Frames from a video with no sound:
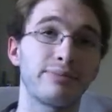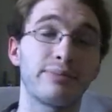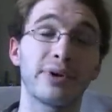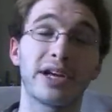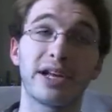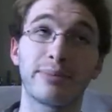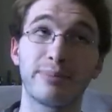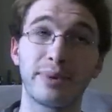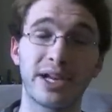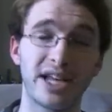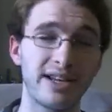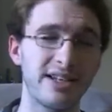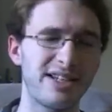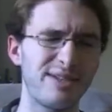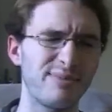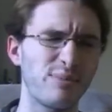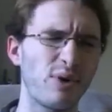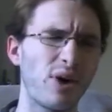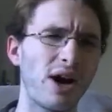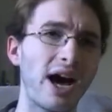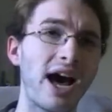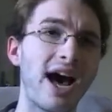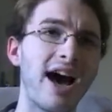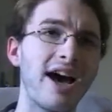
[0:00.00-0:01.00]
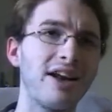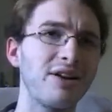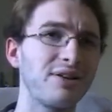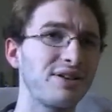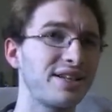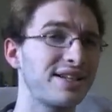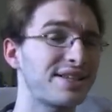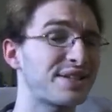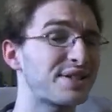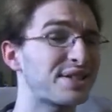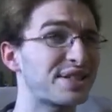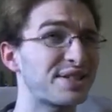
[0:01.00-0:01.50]
be beginnt die Moral und
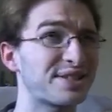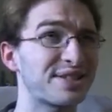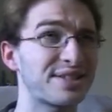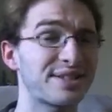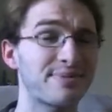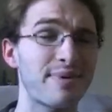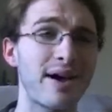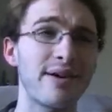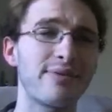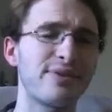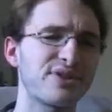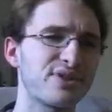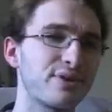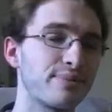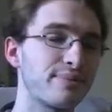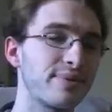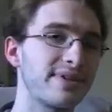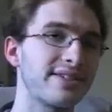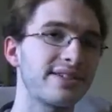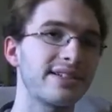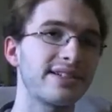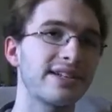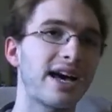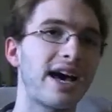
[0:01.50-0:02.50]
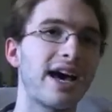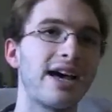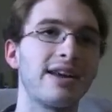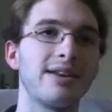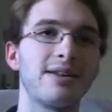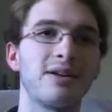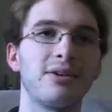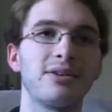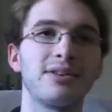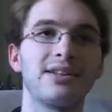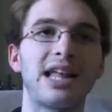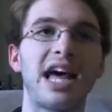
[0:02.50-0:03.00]
jetzt zweifelt so ein bisschen dran
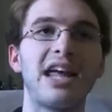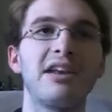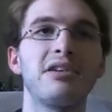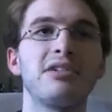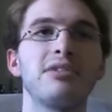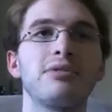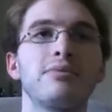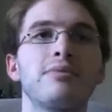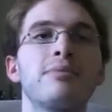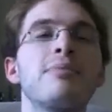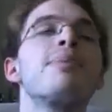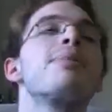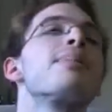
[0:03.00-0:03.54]
und dann